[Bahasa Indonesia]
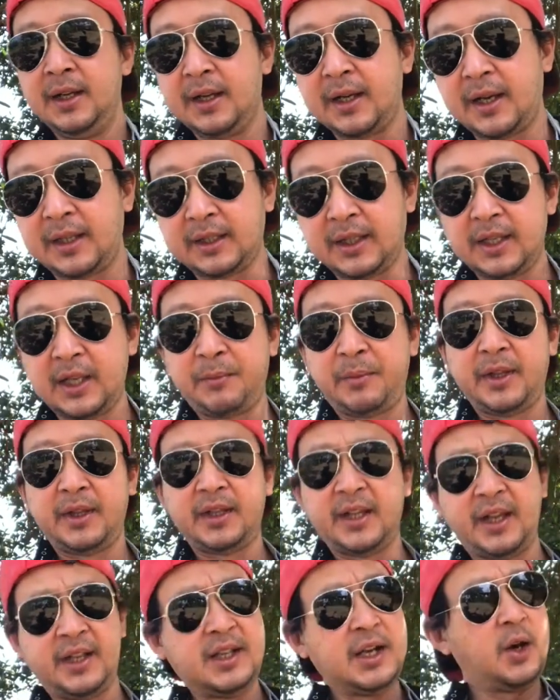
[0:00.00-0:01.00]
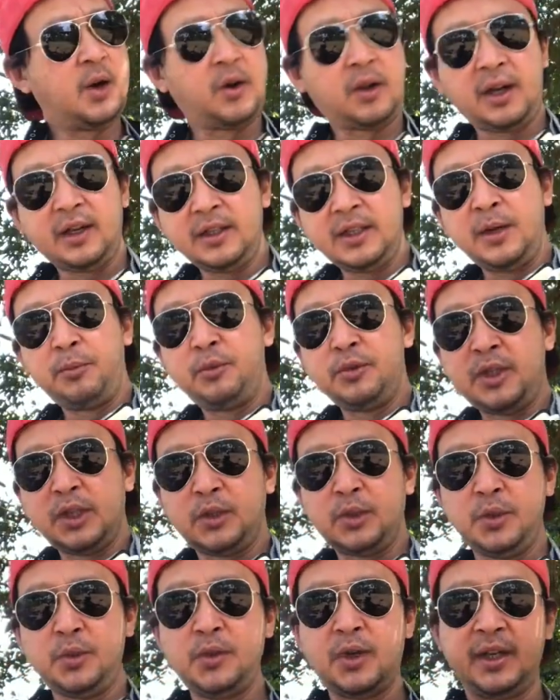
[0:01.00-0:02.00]
kata David Deida orang yang punya
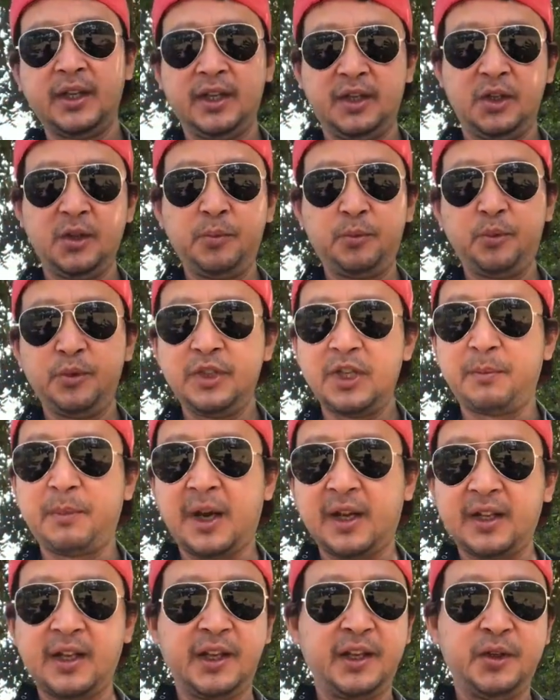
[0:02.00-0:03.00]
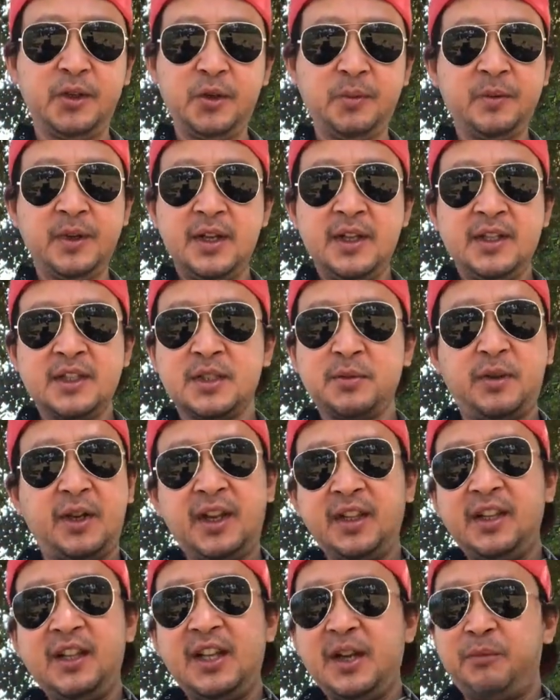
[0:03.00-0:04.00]
tujuan hidup punya makna hidup
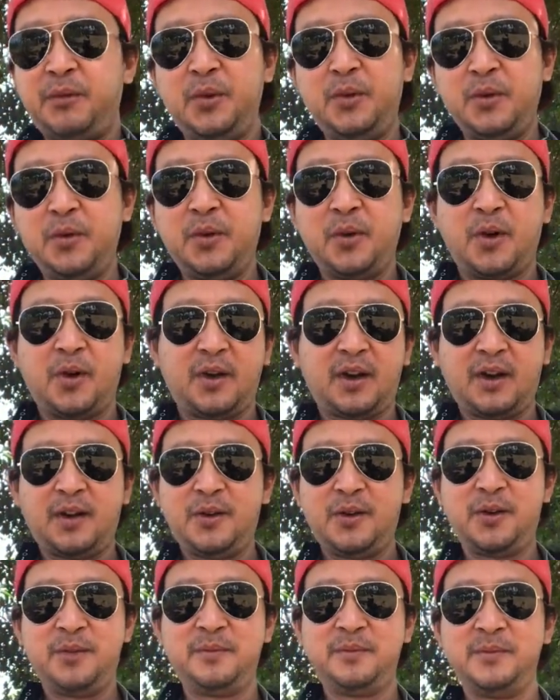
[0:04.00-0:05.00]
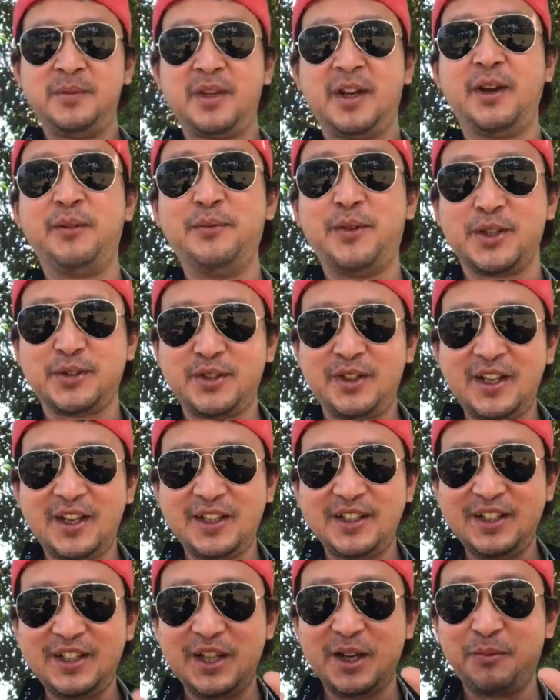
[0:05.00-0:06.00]
sebenarnya tidak menunggu orang om eh,
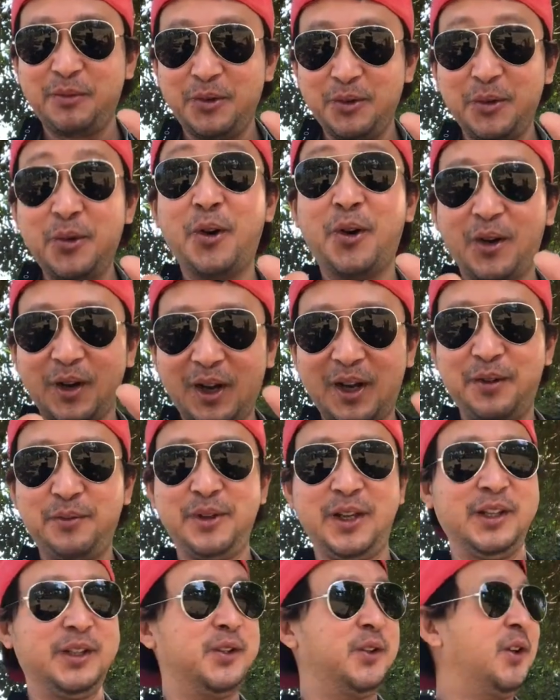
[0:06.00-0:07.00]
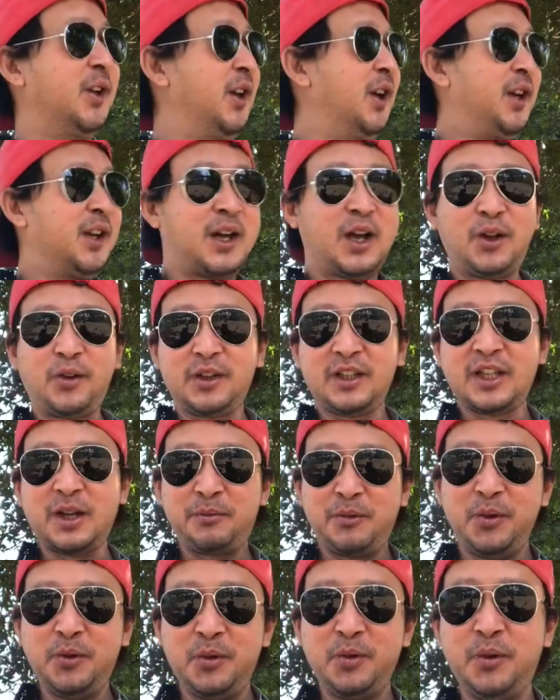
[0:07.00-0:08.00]
maksudnya tidak menunggu orang gitu kalau kita
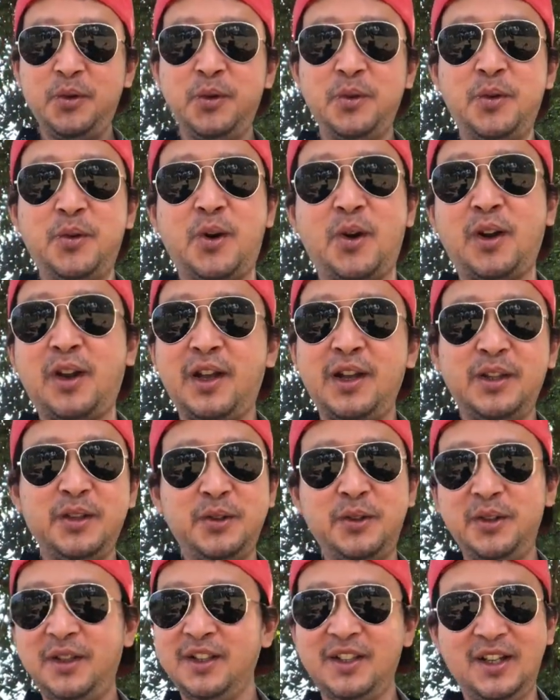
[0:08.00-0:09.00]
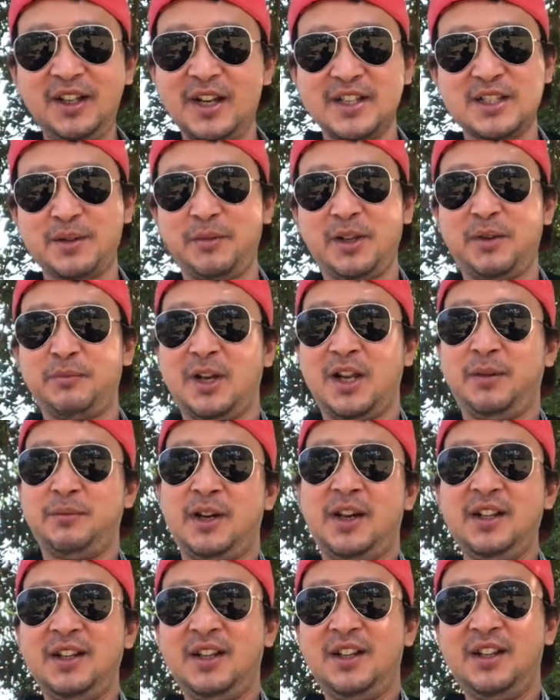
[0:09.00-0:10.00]
menunggu-nunggu orang itu kita nggak sampai
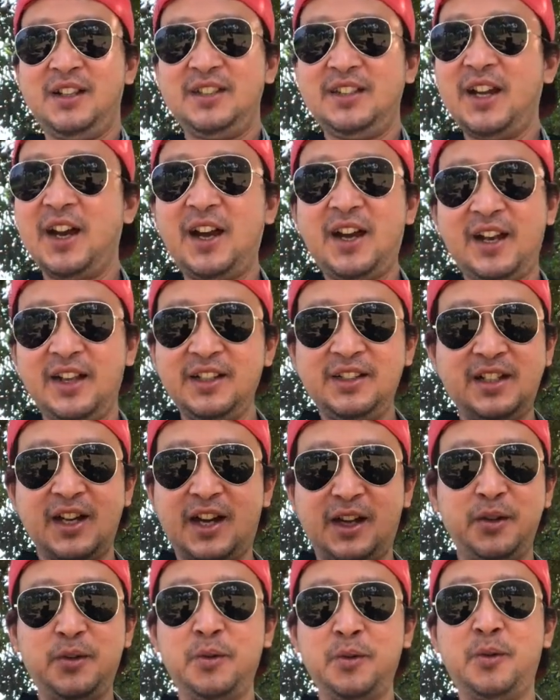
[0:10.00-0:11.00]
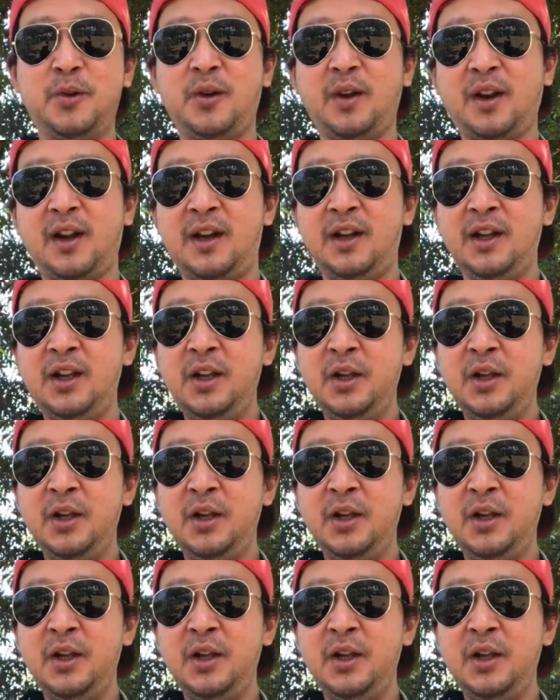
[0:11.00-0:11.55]
kemana-mana jangan jangan nunggu orang